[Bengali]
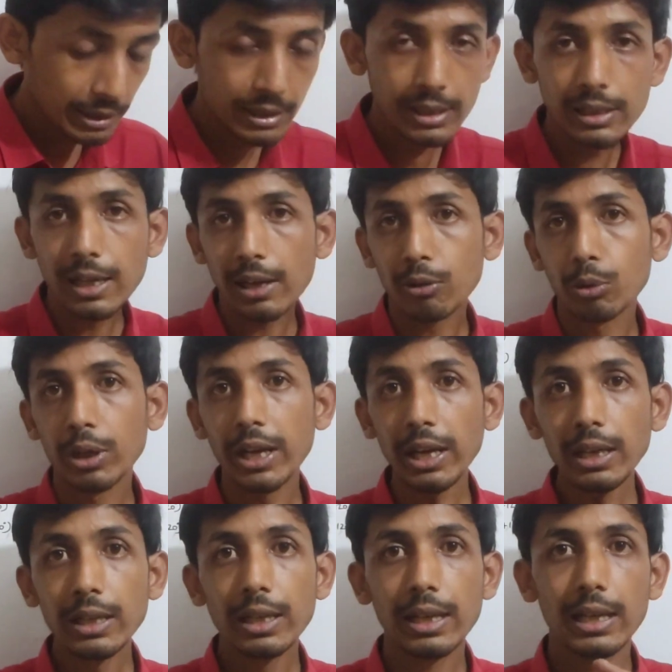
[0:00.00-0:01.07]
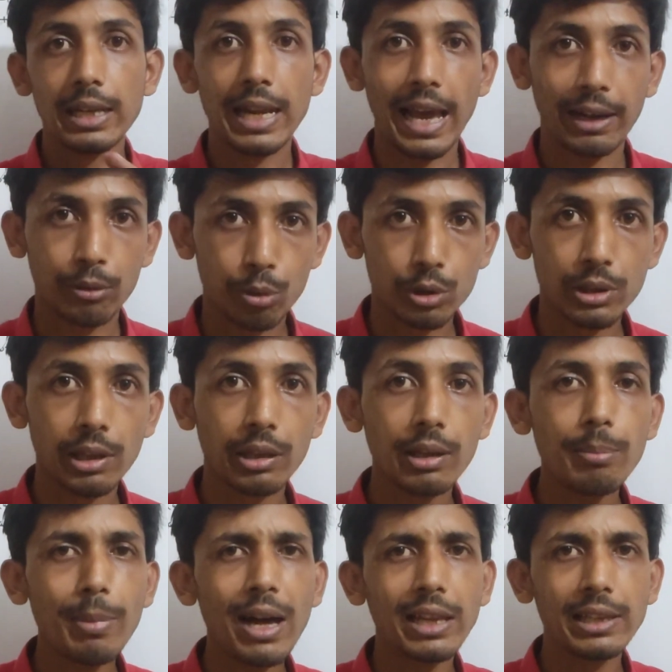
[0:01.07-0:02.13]
থিটা কোণে ল্যাক করতেছে
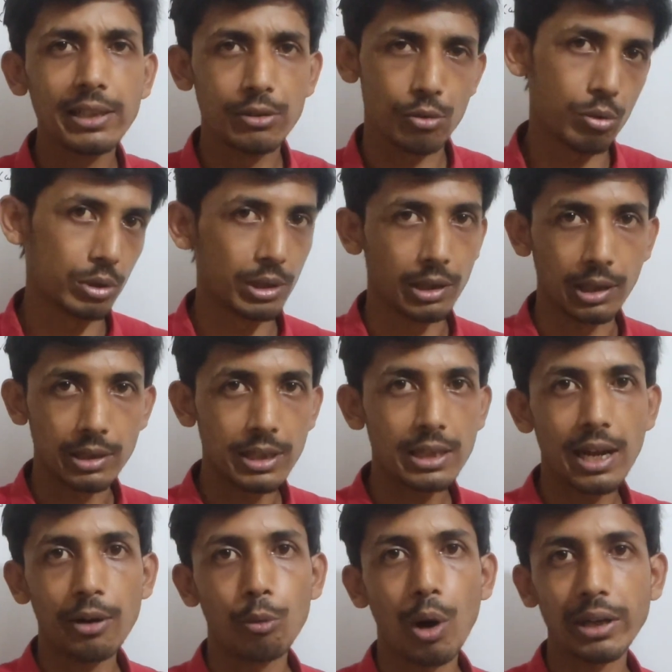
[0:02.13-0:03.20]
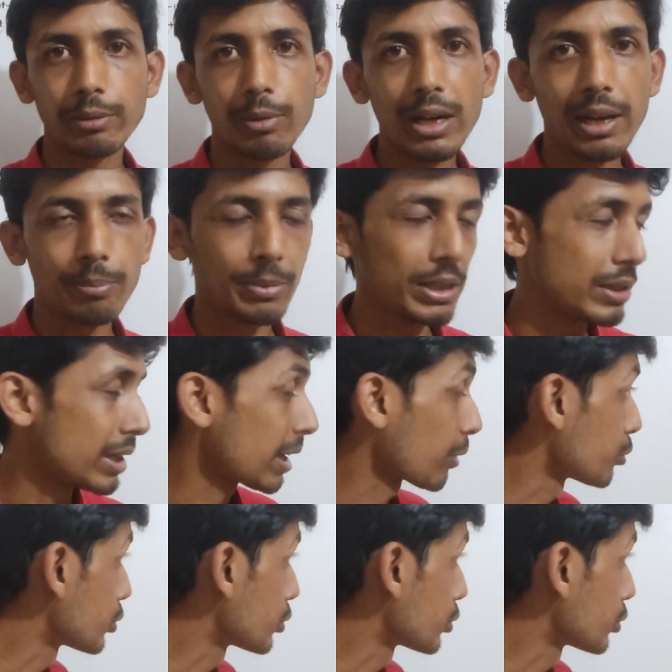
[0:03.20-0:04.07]
বা লিড করতেছে যেটা হোয়াট আপনি যেটা